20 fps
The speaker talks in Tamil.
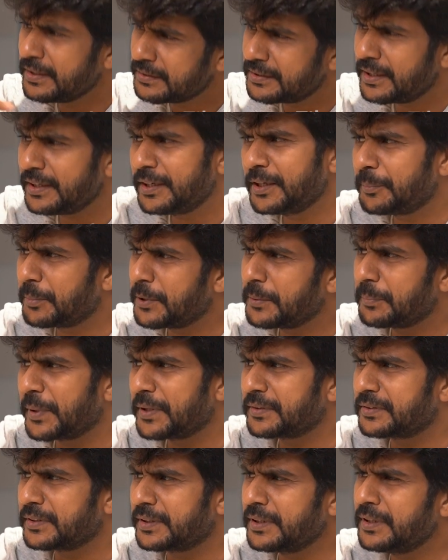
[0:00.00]
சரி அப்படின்னு
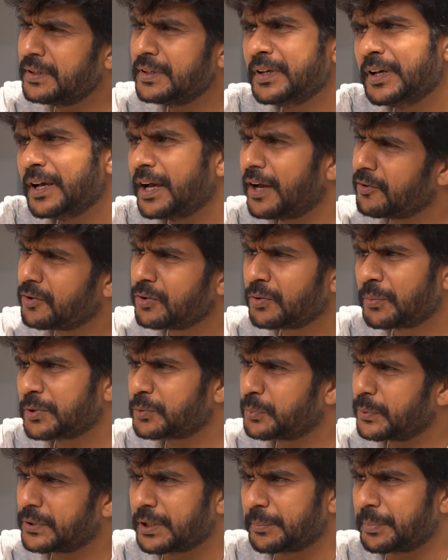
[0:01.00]
பேசிவிட்டு அவரும் ரொம்ப
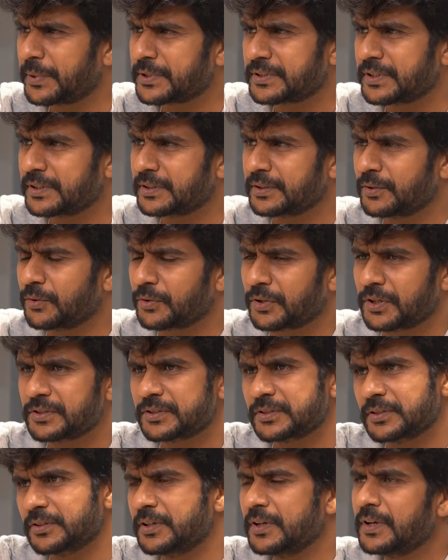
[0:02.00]
ஸ்வீட்டாக பேசினார் லோகேஷ்